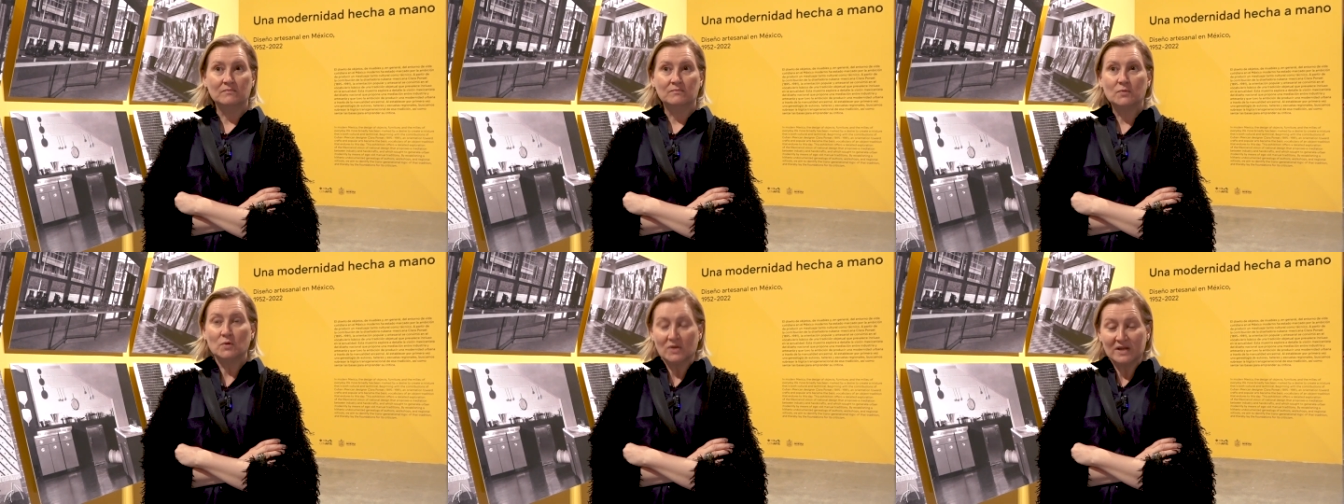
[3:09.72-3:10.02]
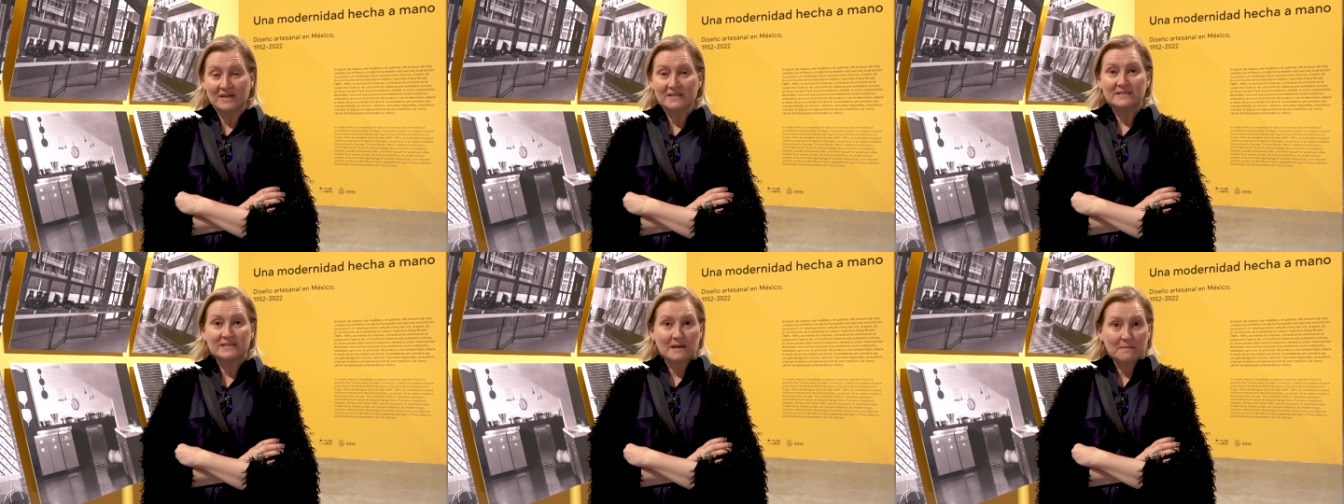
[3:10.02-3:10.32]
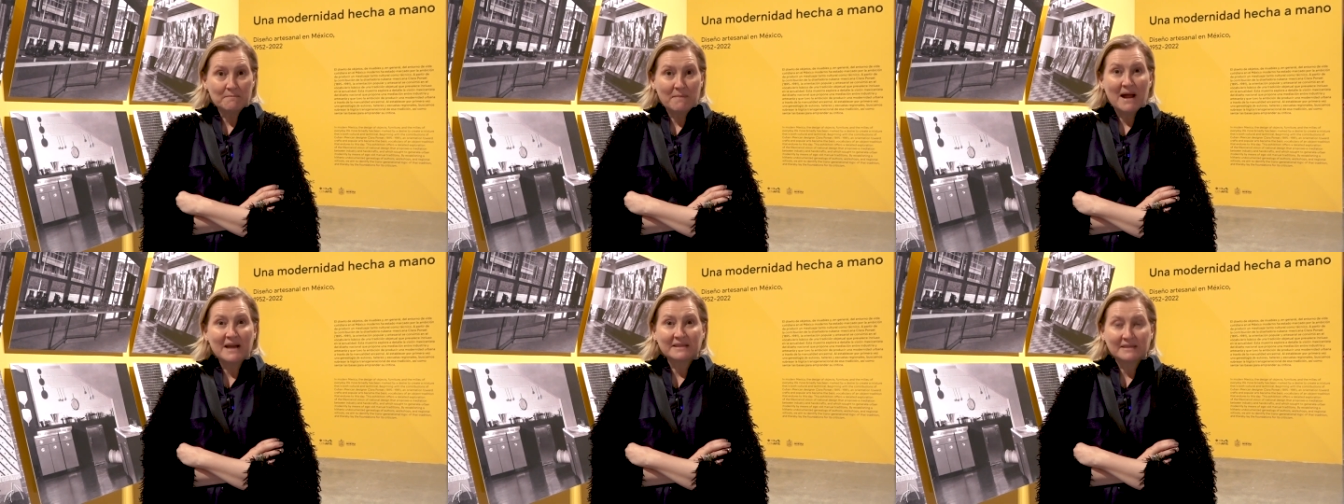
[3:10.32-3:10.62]
pudieran
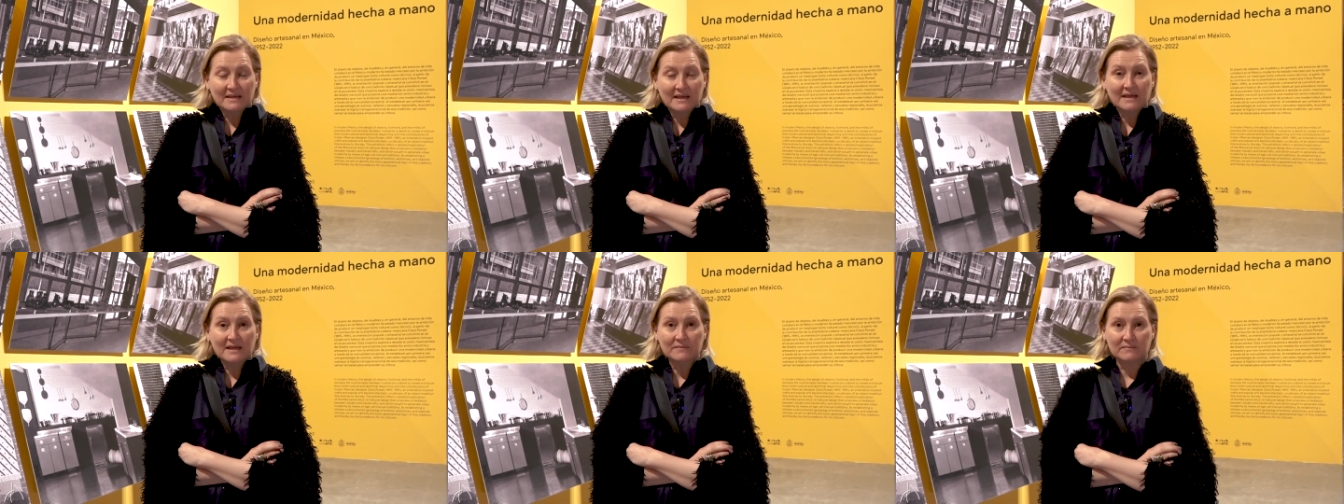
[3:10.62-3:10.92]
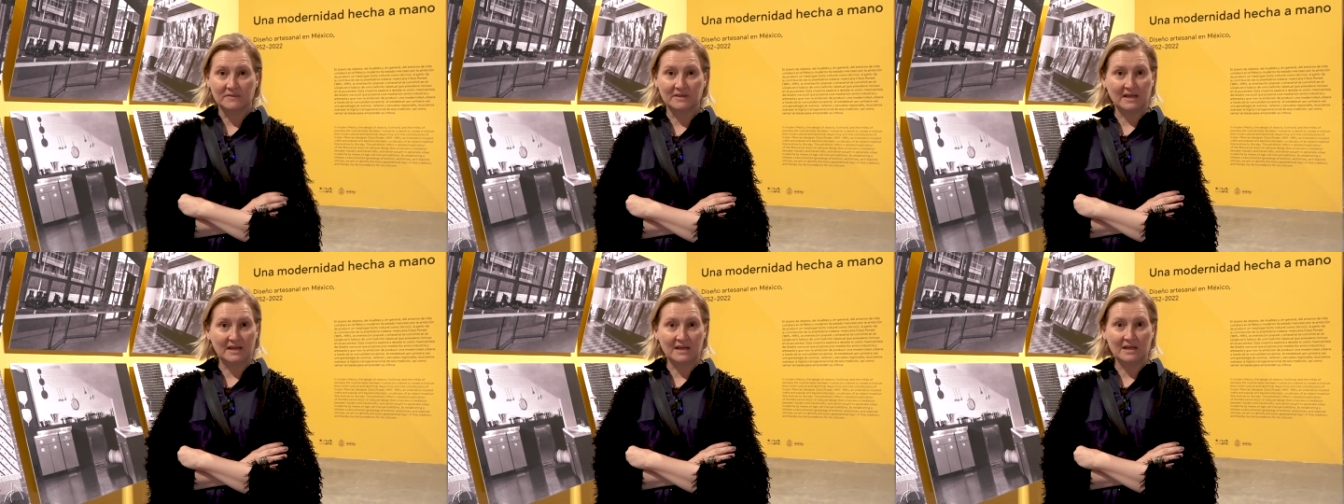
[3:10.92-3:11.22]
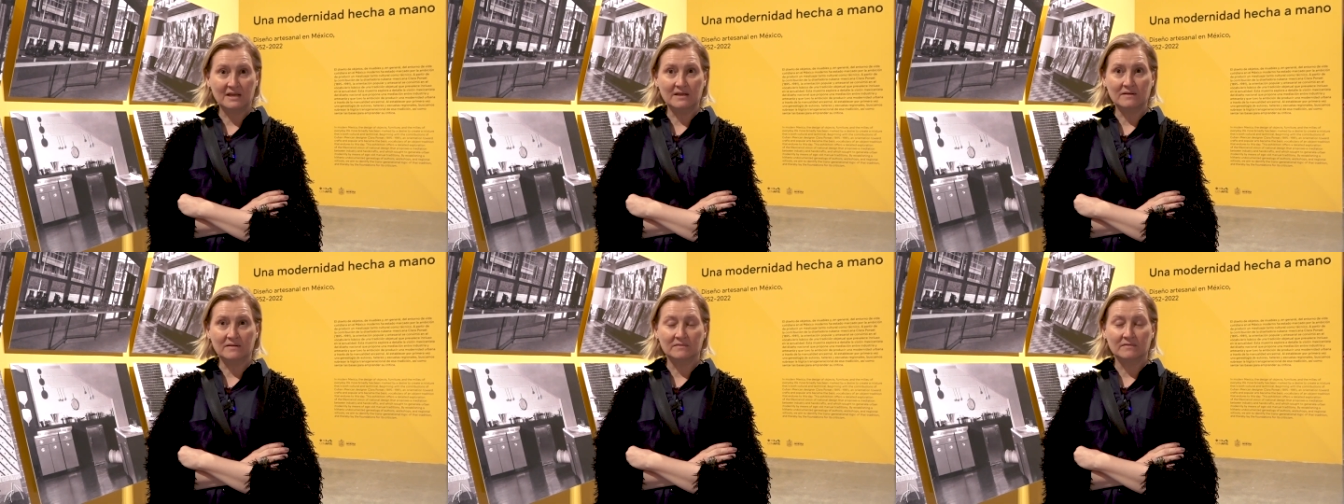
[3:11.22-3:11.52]
ser parte
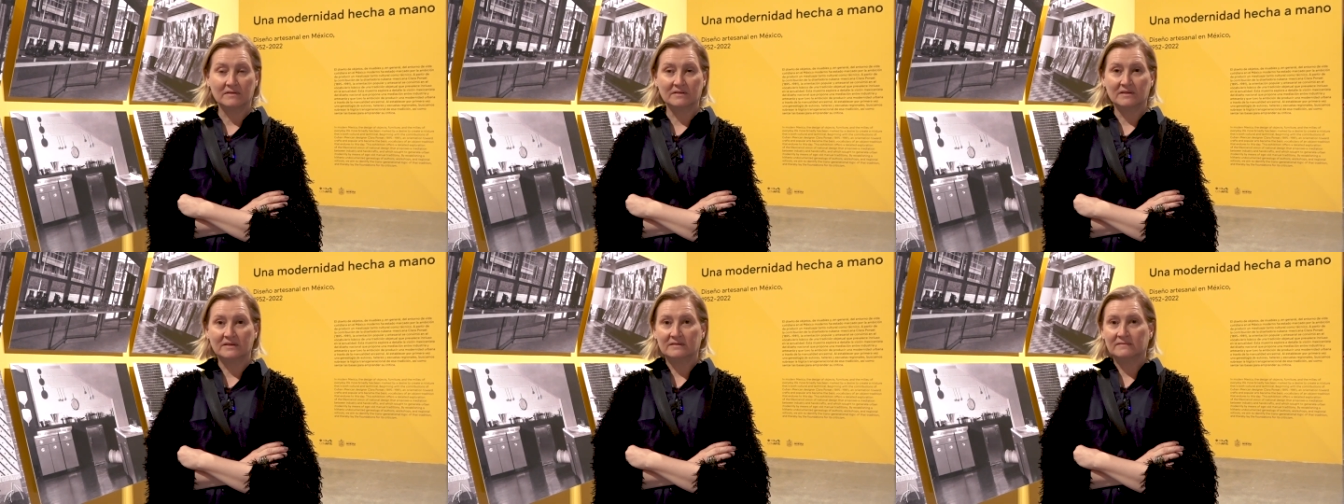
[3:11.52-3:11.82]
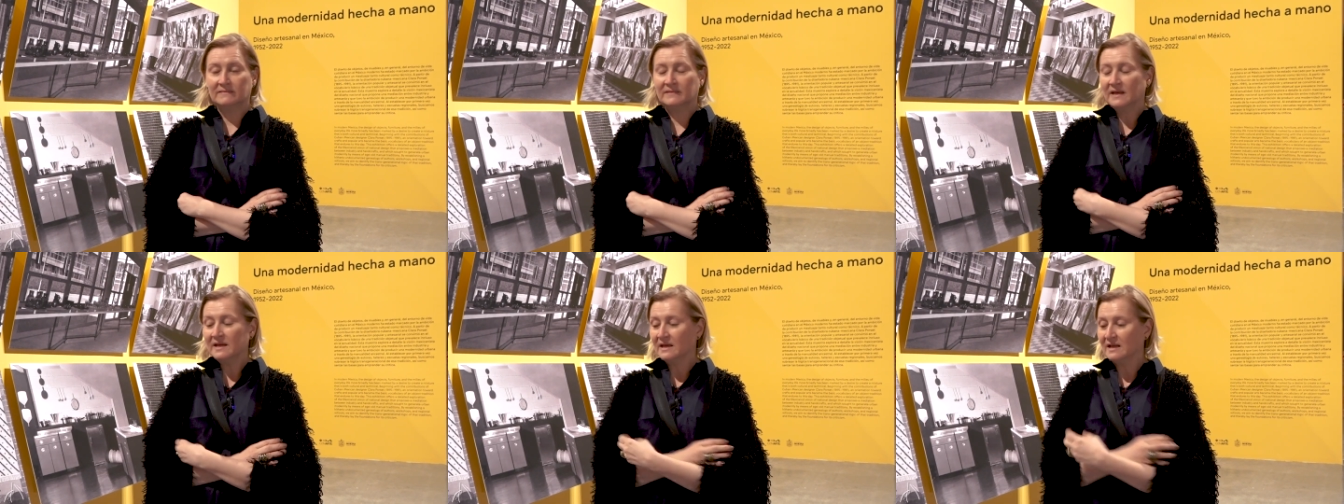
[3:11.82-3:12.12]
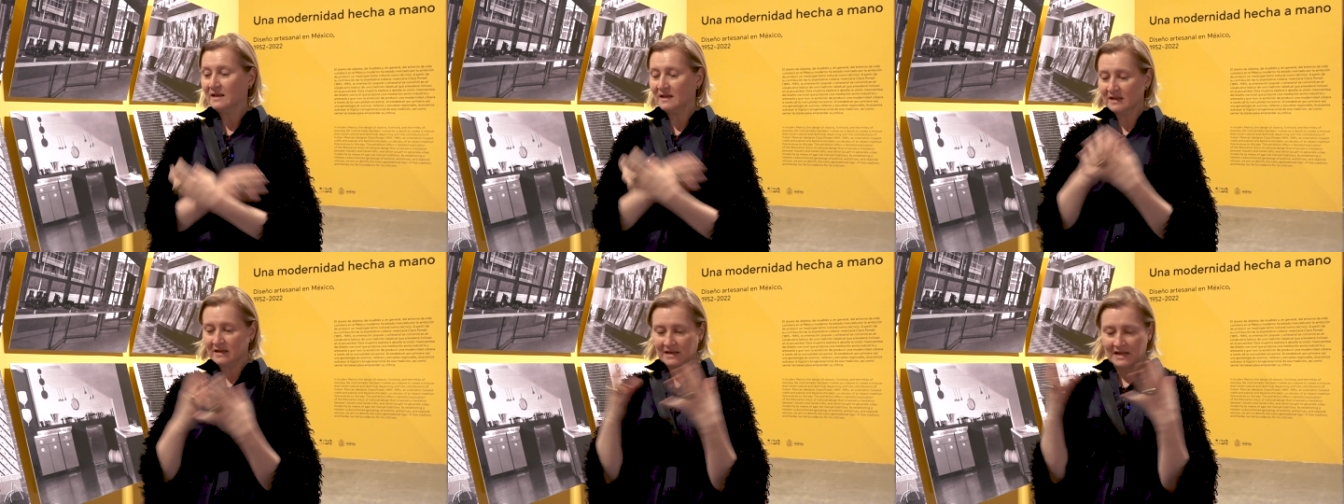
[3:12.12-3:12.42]

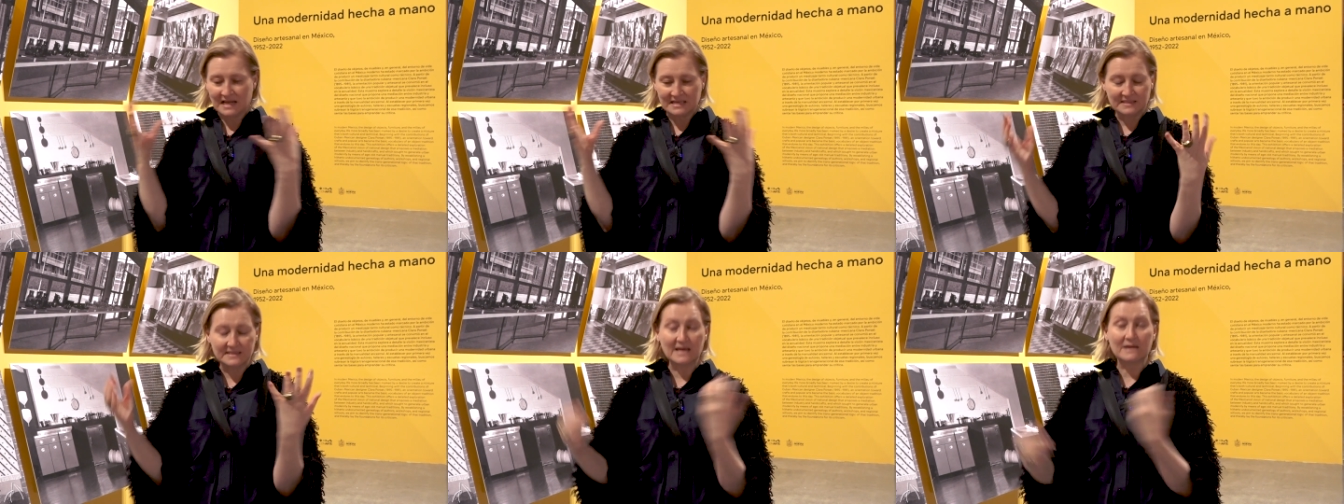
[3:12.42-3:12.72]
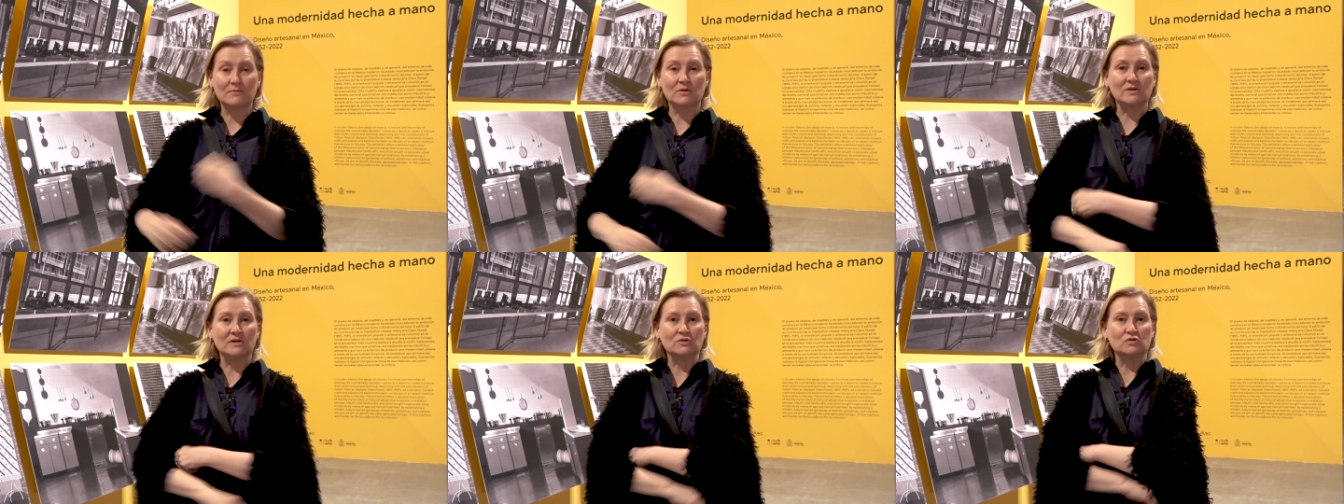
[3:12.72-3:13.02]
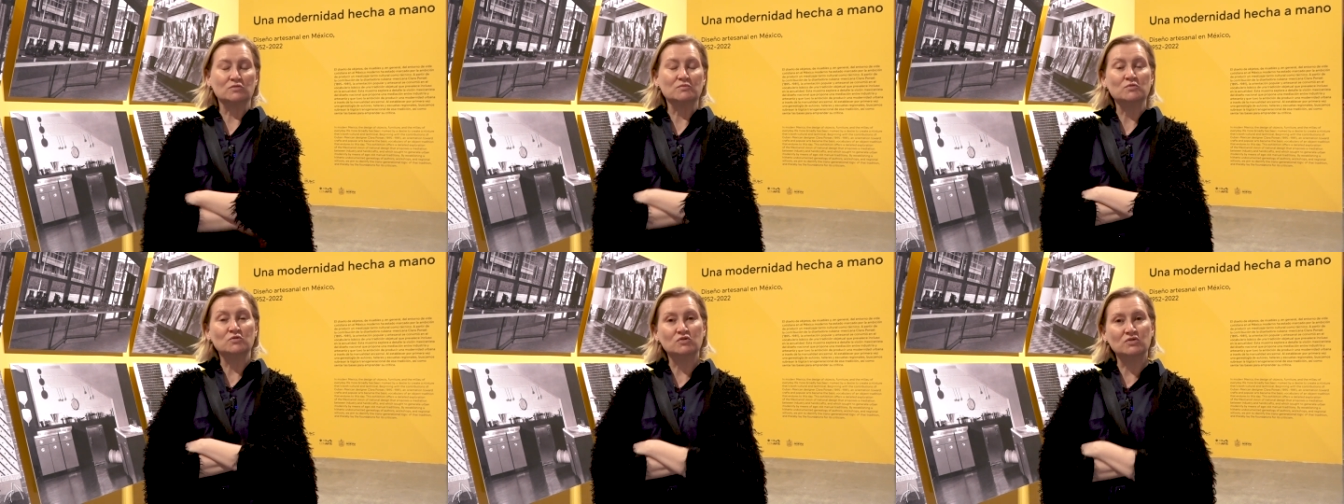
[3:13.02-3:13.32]
del acervo de
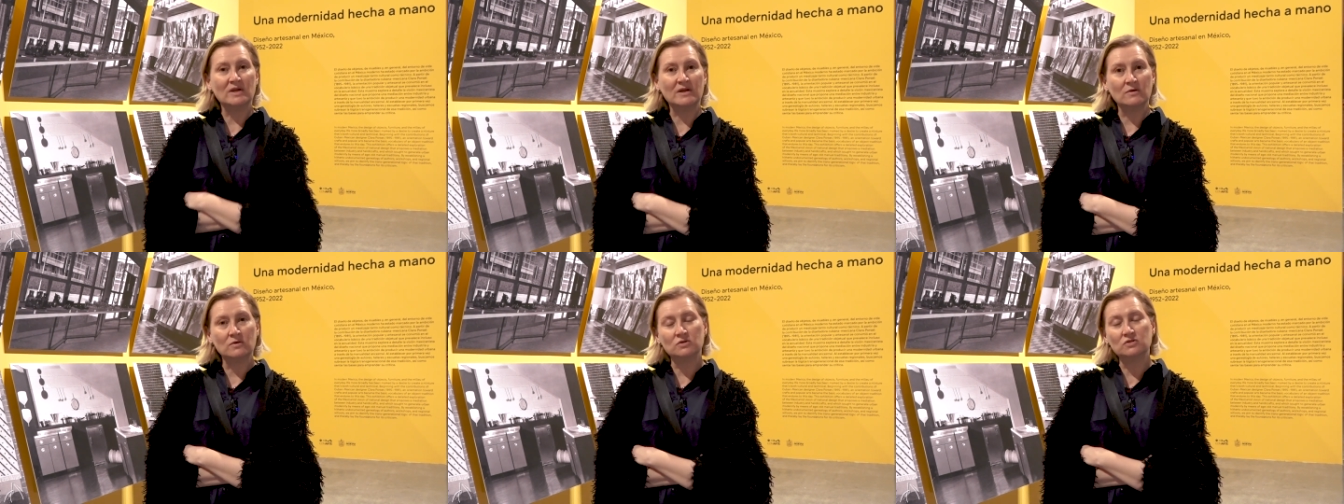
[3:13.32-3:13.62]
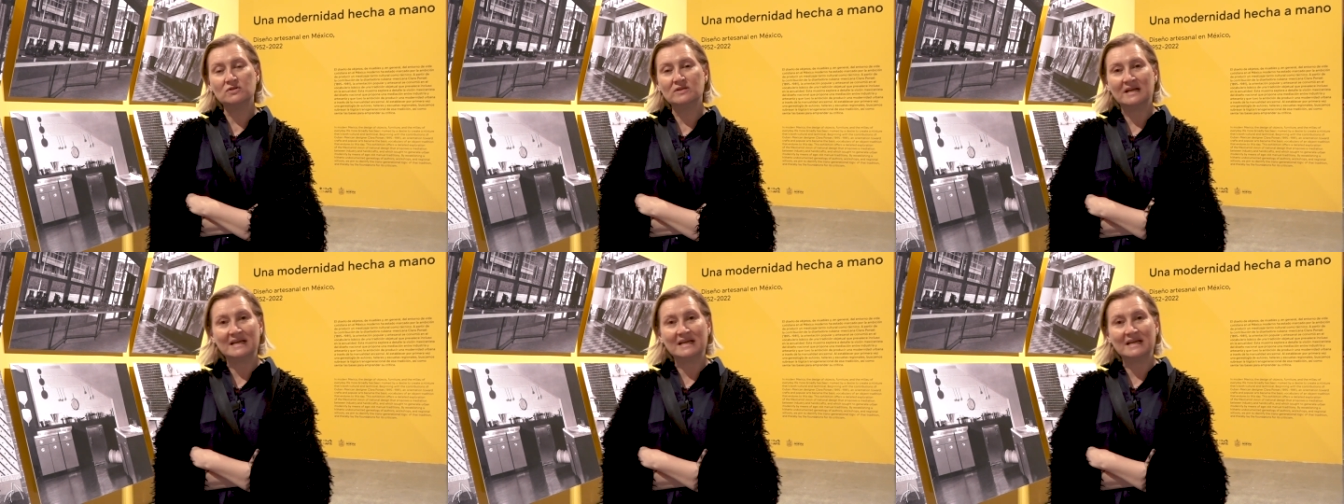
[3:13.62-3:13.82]
los museos,